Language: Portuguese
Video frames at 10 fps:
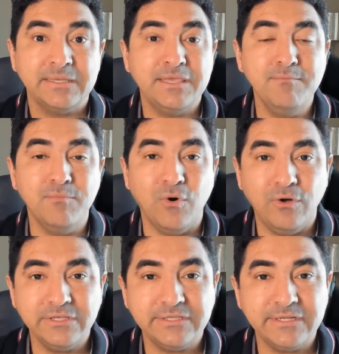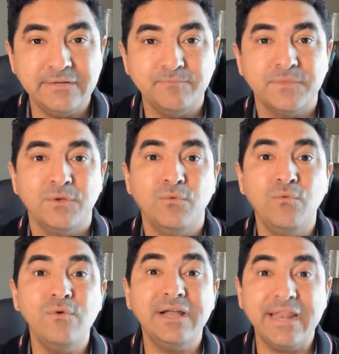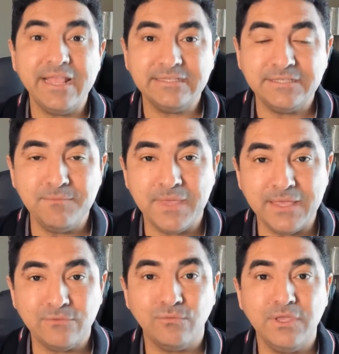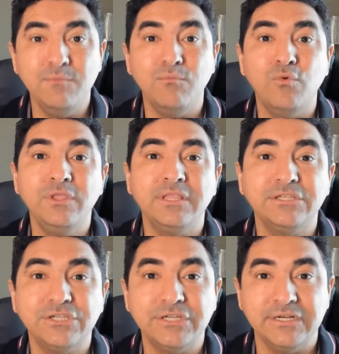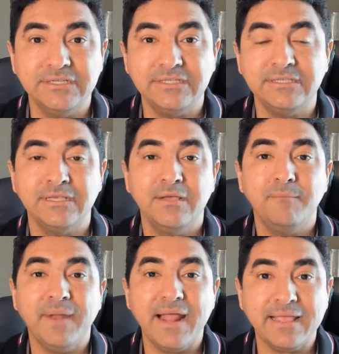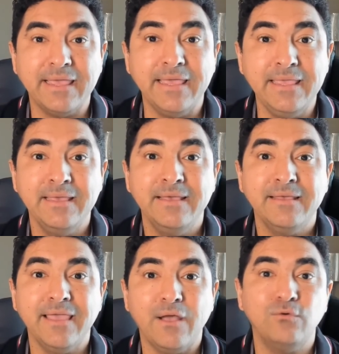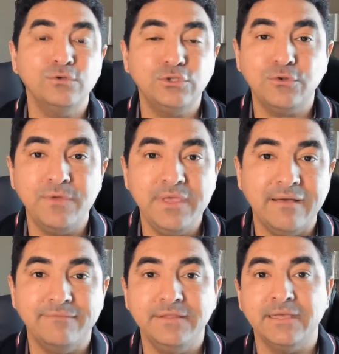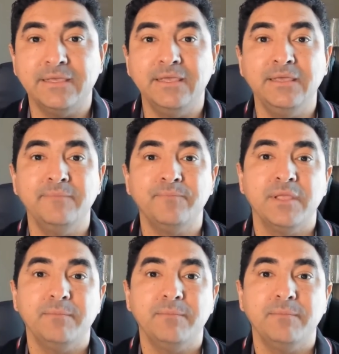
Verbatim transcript: que mostra um crescimento e muitas chances para quem quer construir a vida aqui,